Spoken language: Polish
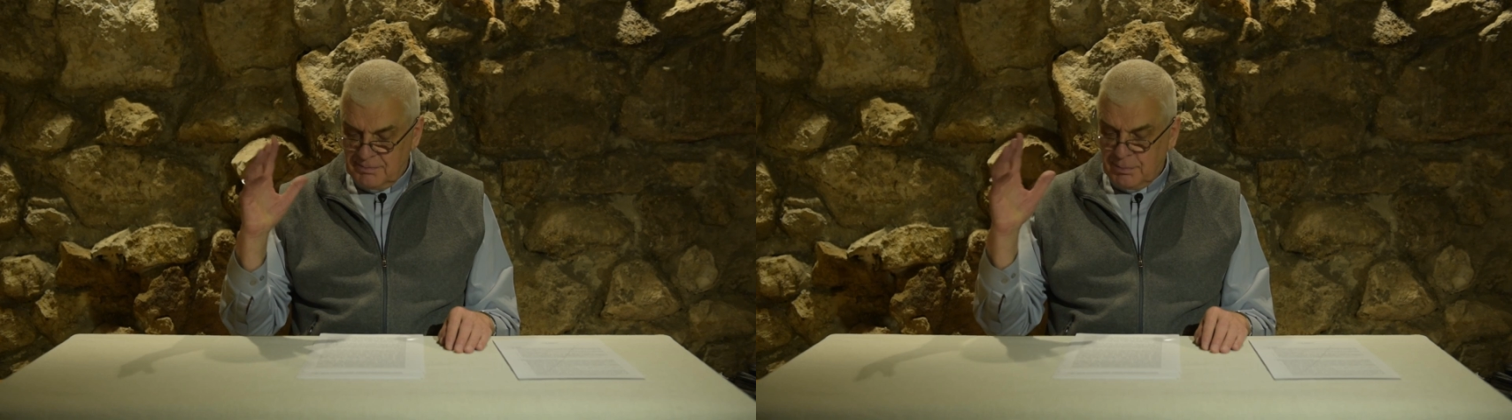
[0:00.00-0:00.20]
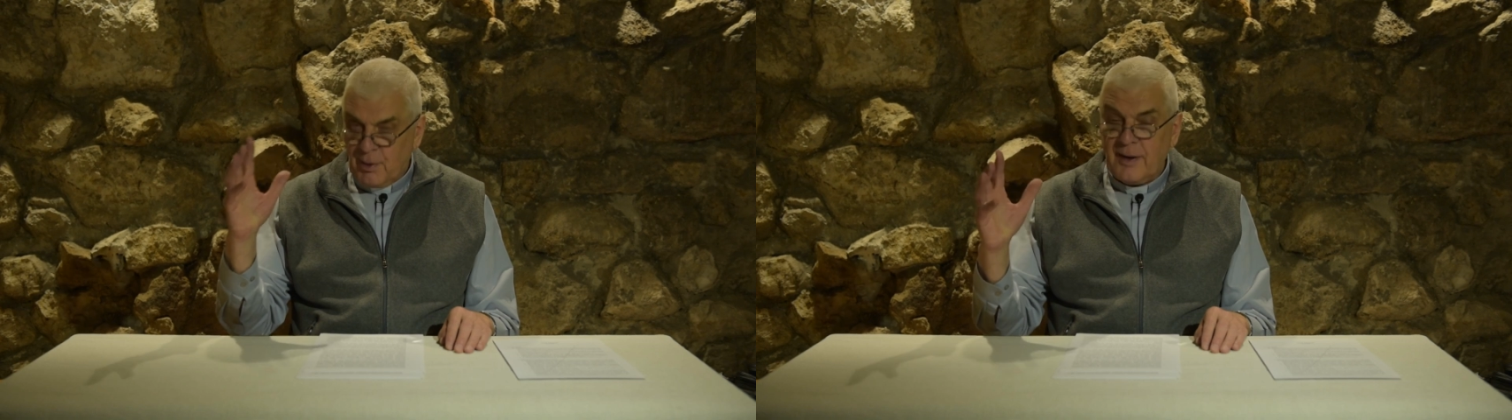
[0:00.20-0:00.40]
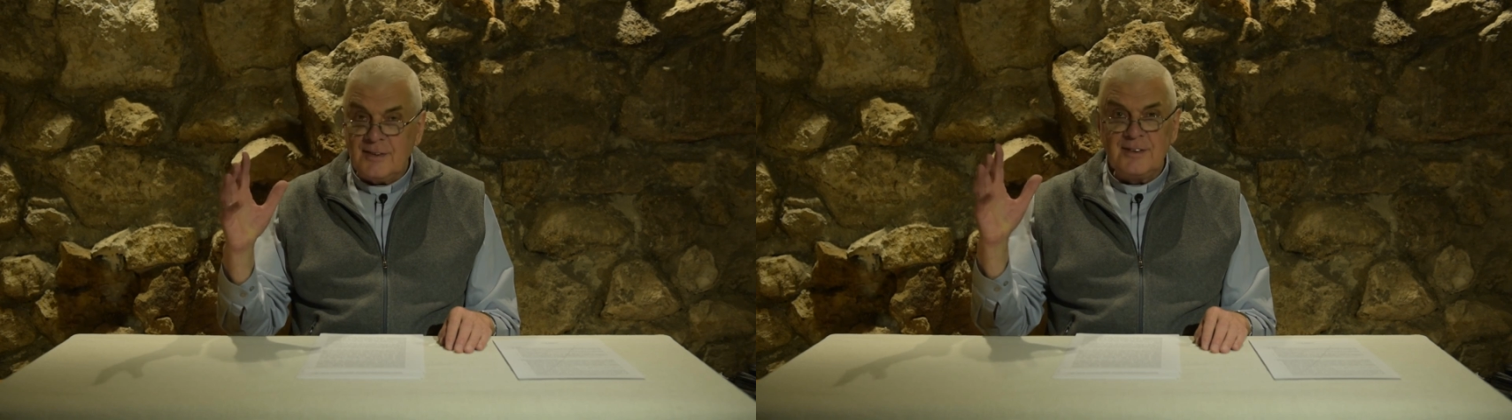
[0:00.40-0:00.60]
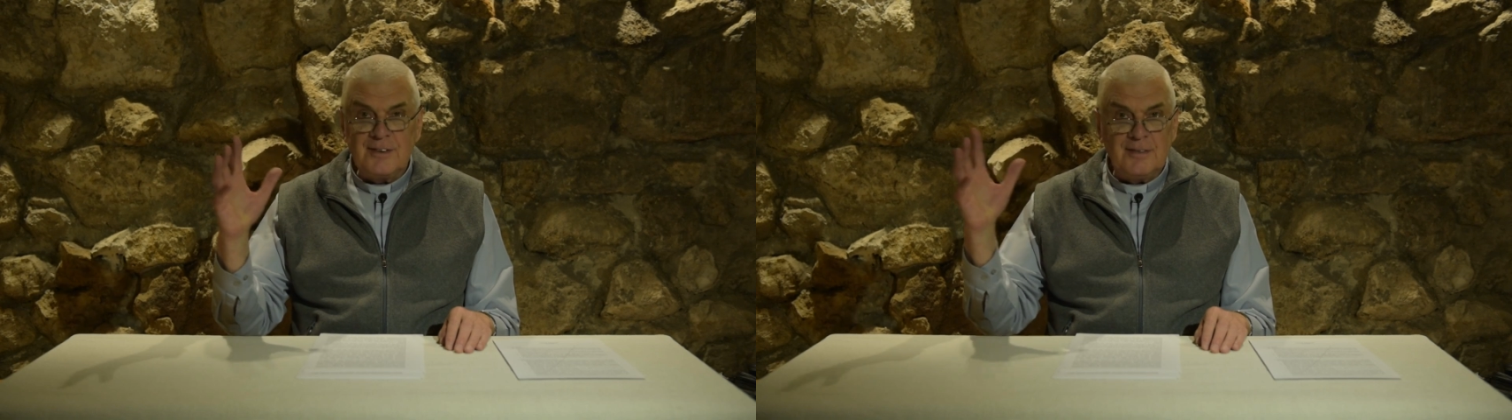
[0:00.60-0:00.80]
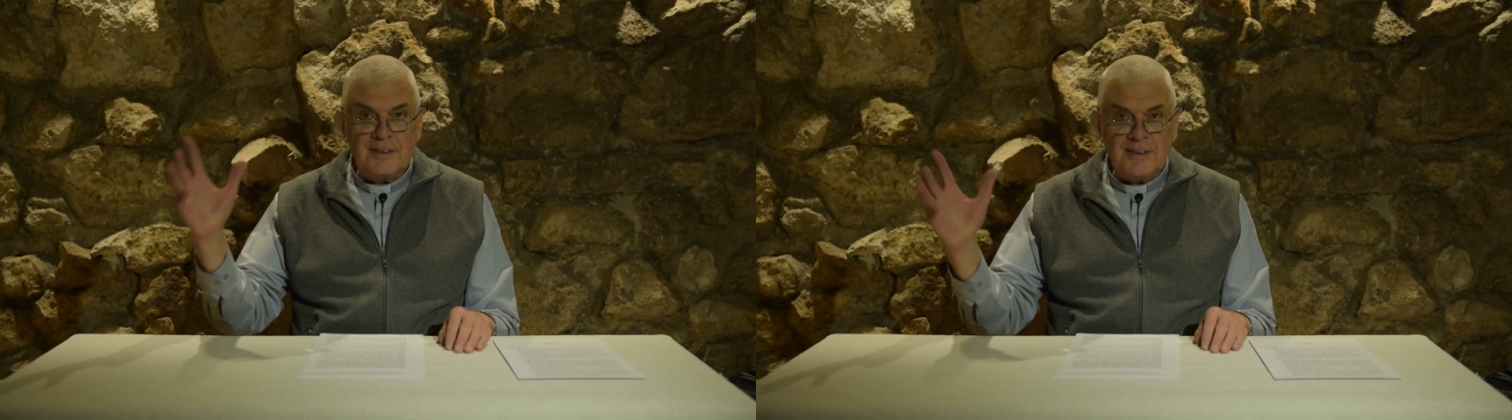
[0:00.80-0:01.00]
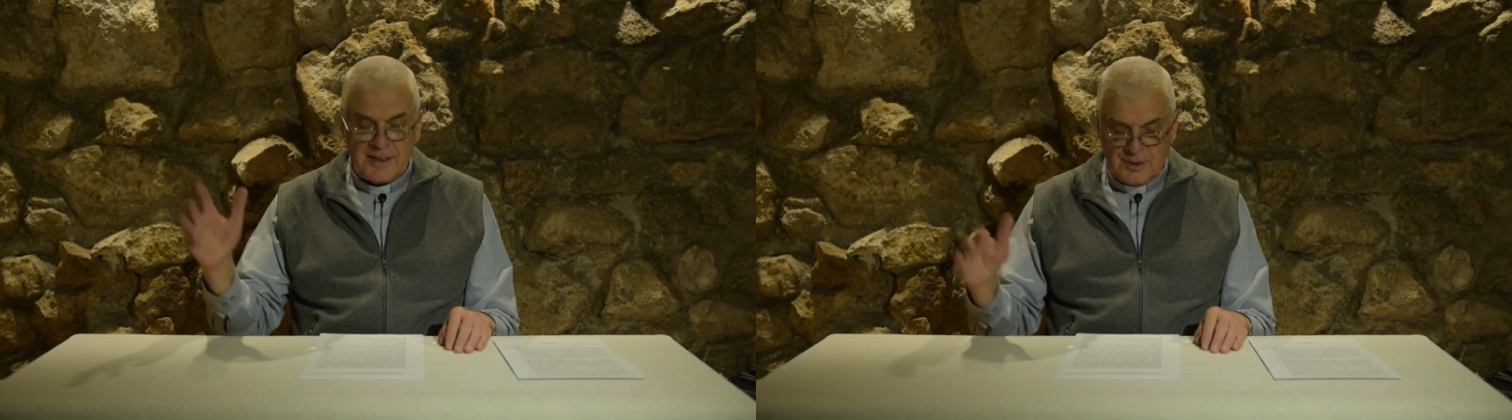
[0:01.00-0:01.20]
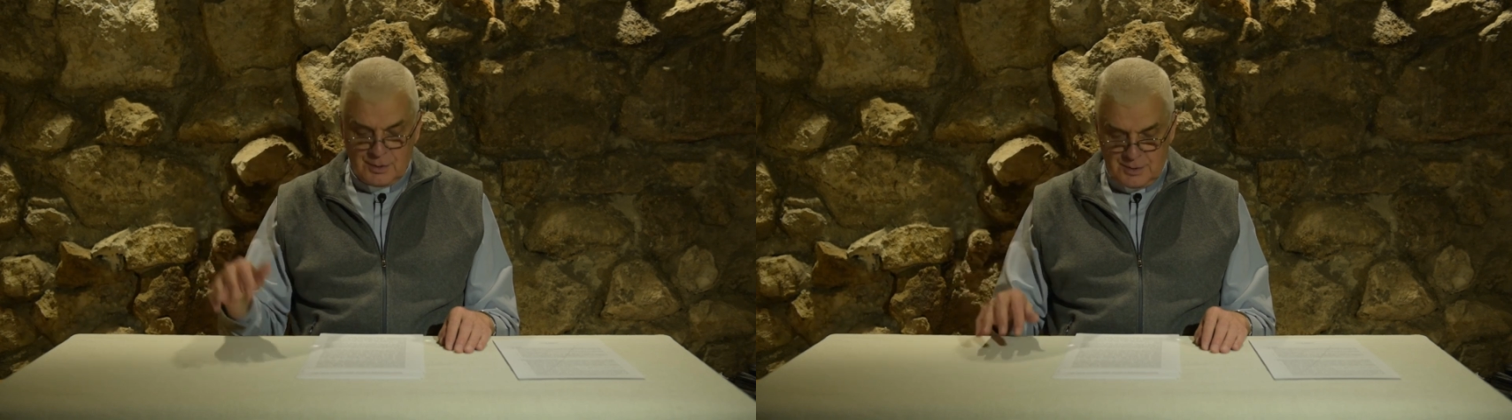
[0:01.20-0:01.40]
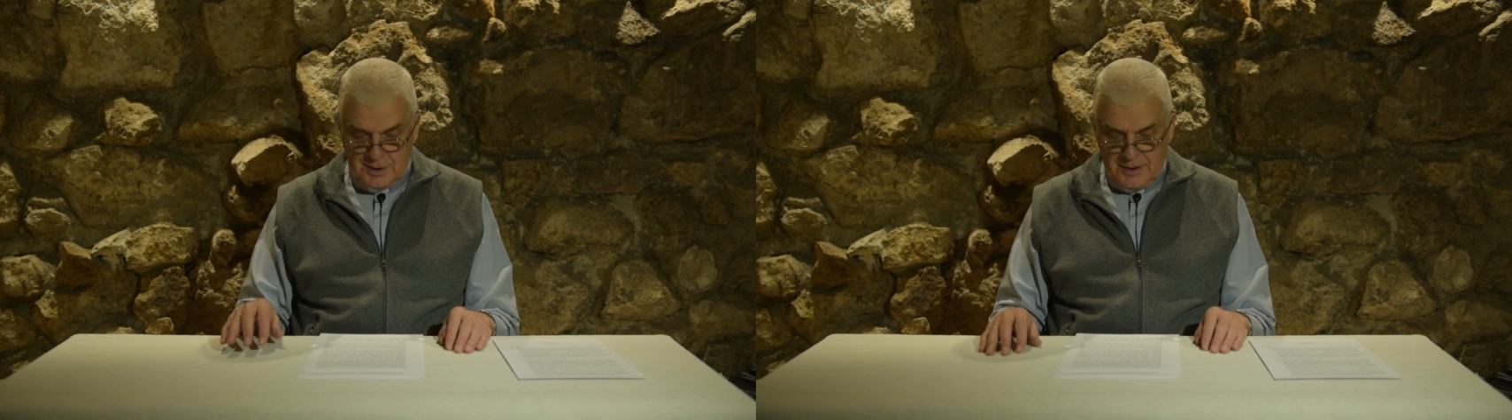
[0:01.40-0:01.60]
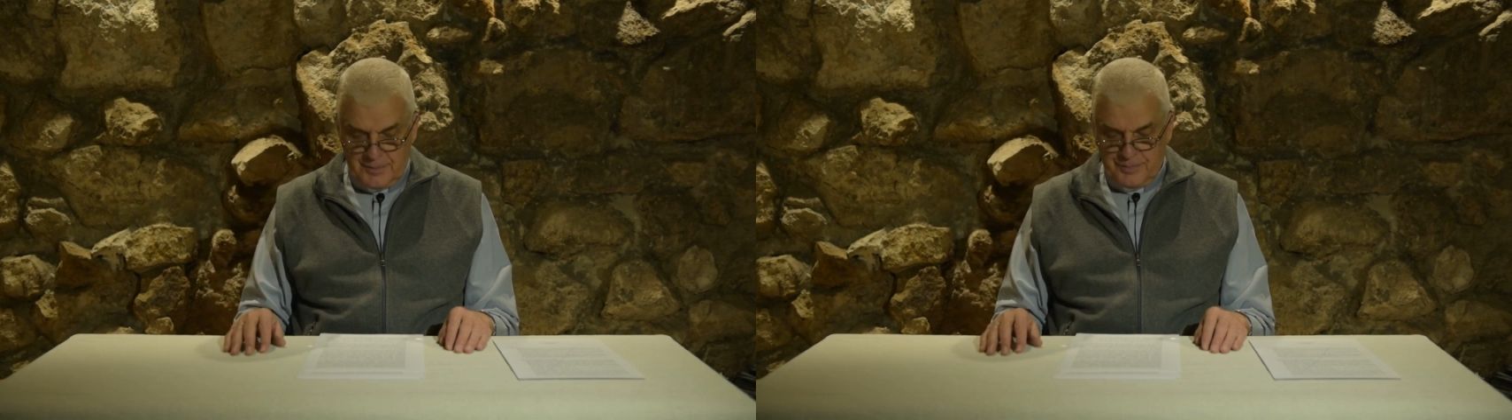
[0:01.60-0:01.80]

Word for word: w poezji, w literaturze.